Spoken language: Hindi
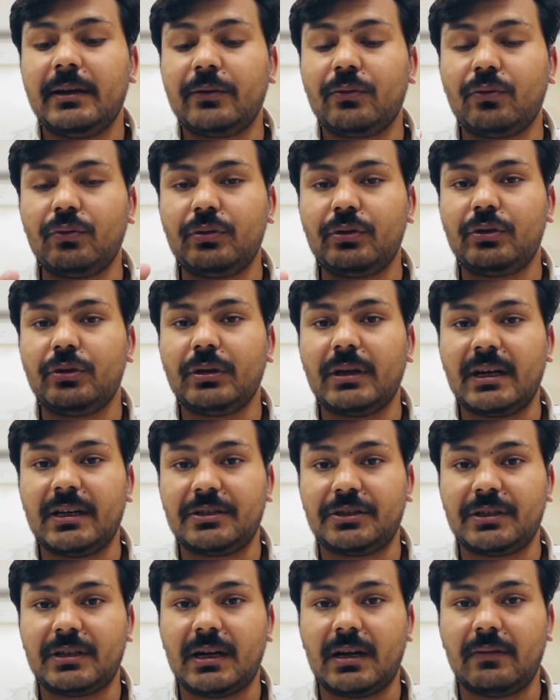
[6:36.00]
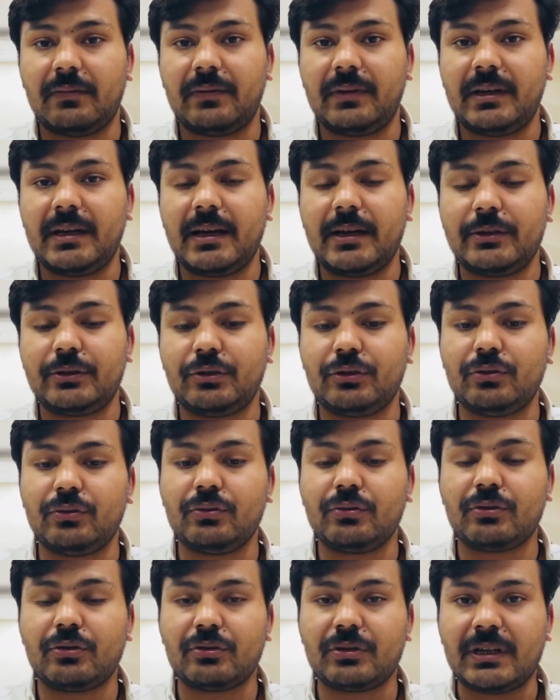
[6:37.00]
कुछ अशराफिया जो
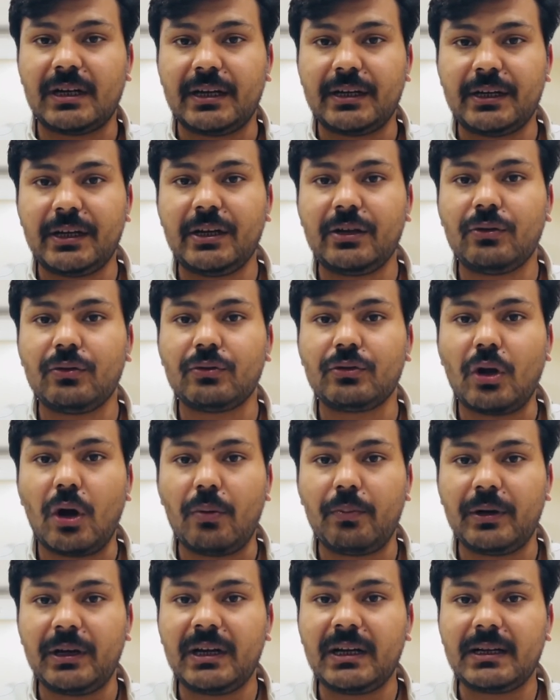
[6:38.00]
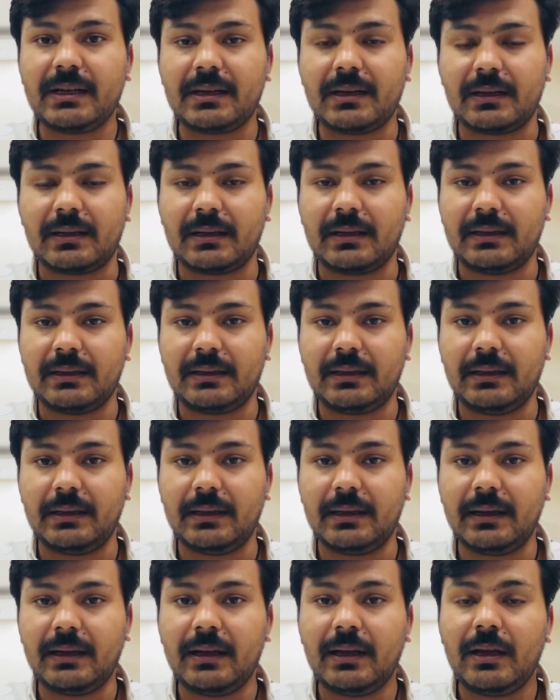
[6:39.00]
सोसाइटी को डोमिनेट कर लेती
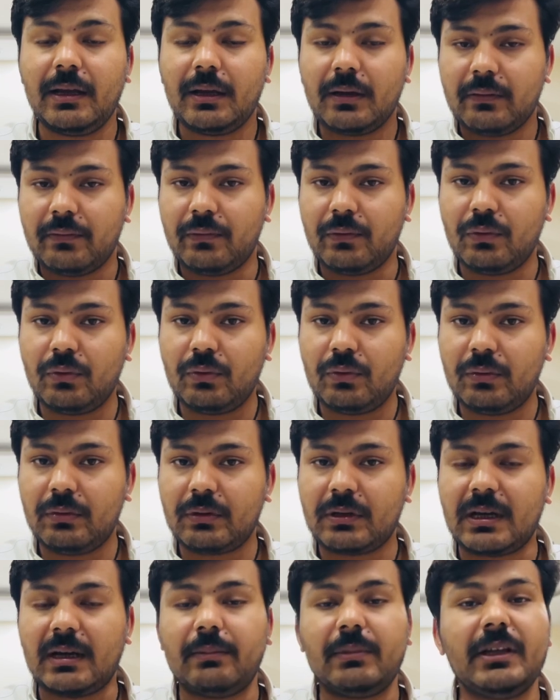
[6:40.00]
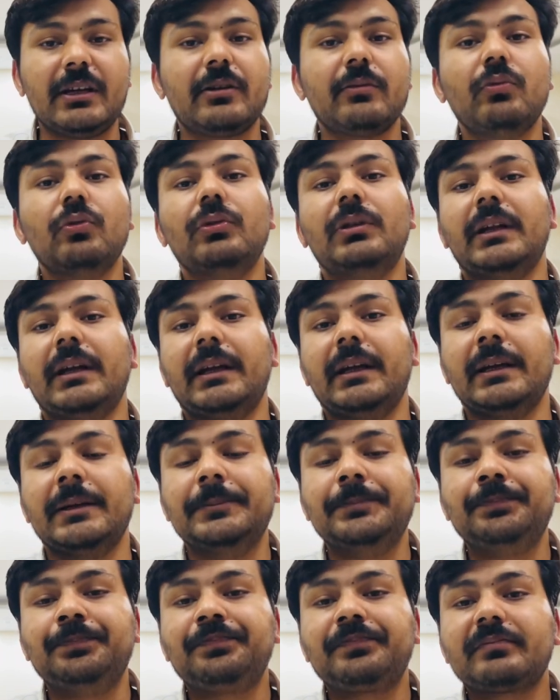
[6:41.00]
हैं वो काबिल कबूल नहीं है
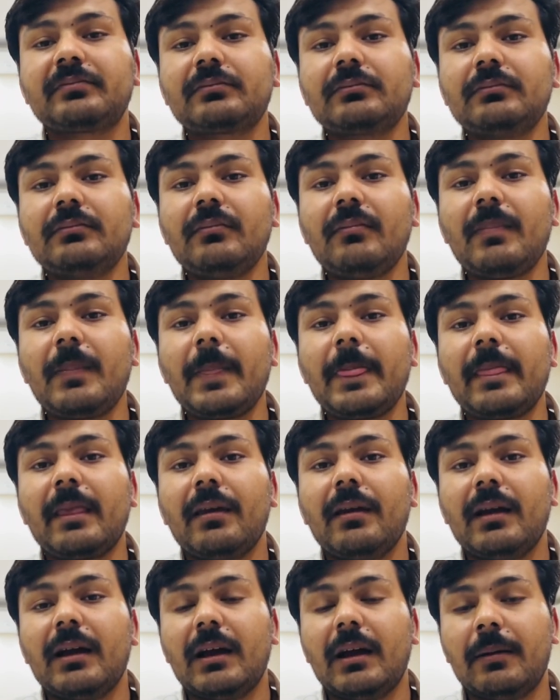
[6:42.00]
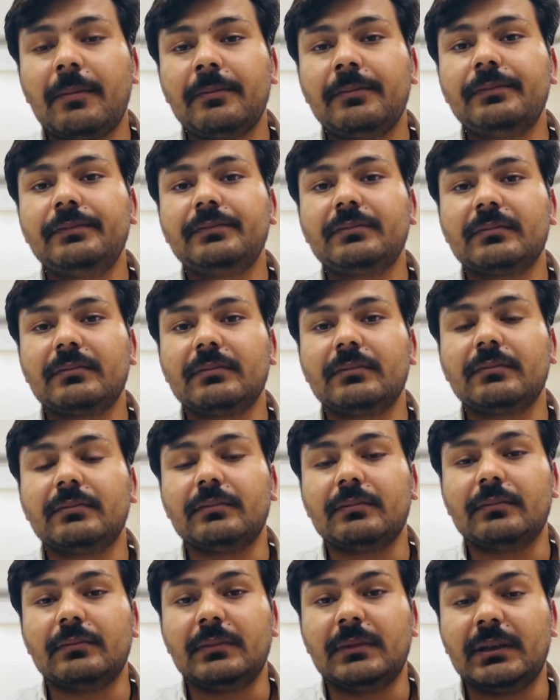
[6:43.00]
हम
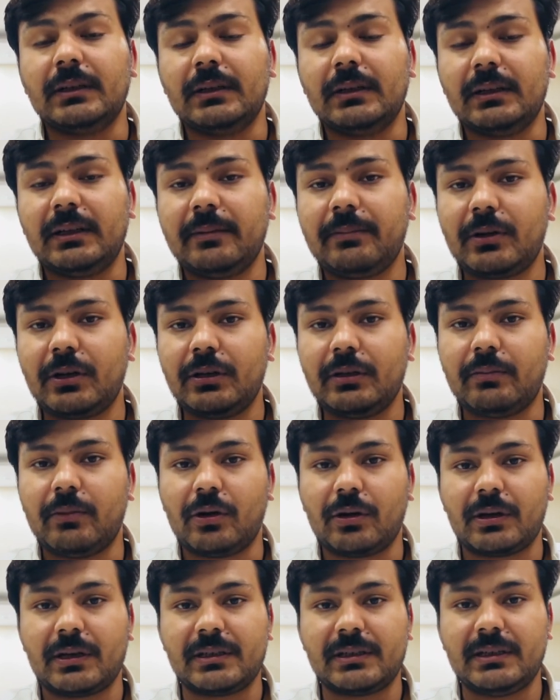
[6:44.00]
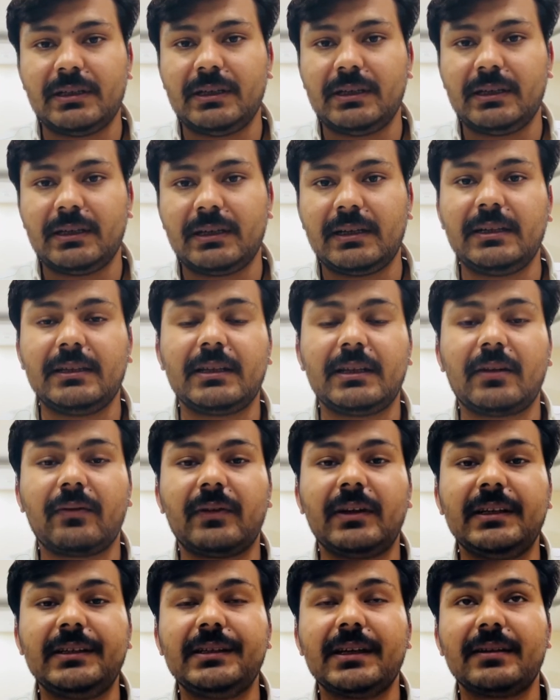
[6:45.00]
लिबरल डेमोक्रेसी की तरफ
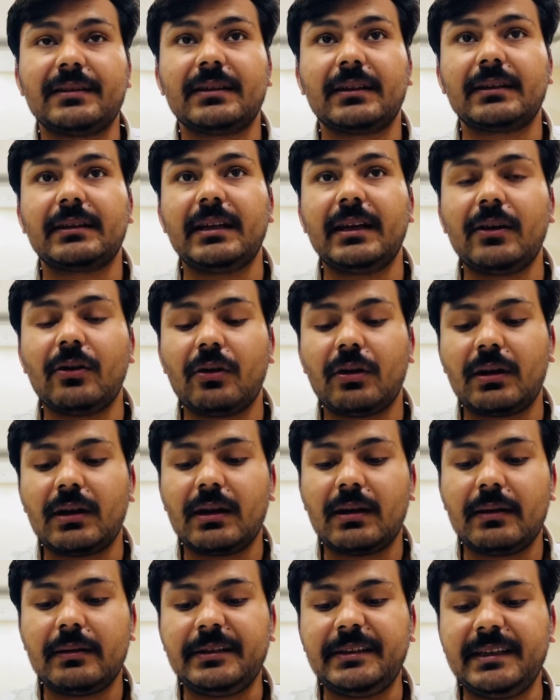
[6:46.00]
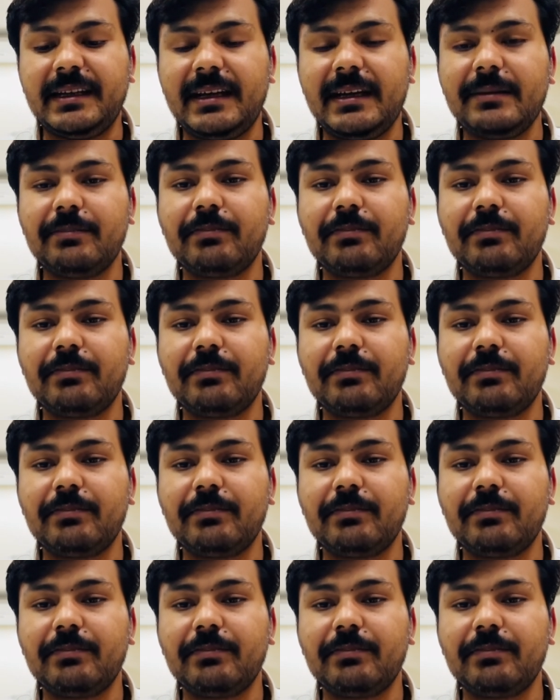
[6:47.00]
नहीं जा सकते और ये